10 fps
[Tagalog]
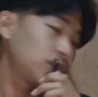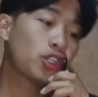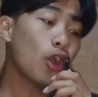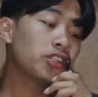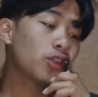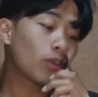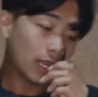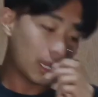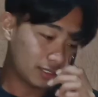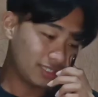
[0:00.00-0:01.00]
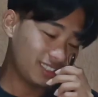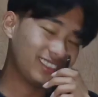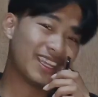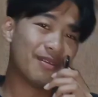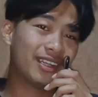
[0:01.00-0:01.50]
Jojo ka.
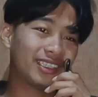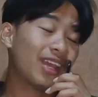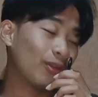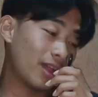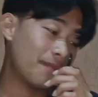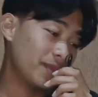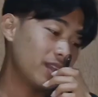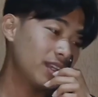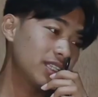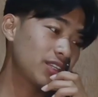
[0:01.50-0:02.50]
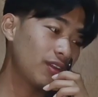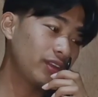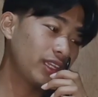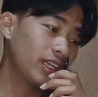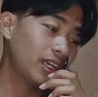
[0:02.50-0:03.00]
Dewan, talo ka. So
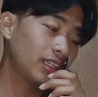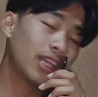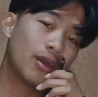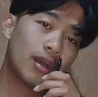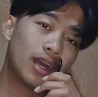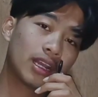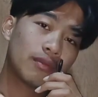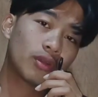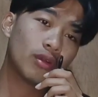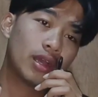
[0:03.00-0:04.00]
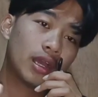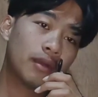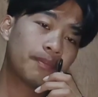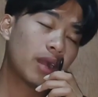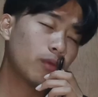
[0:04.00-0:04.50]
ang niya na daw ah, aram ko
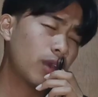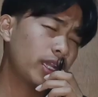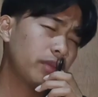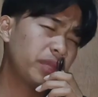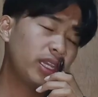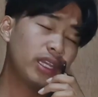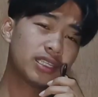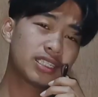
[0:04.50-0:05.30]
nga pang wannabe ng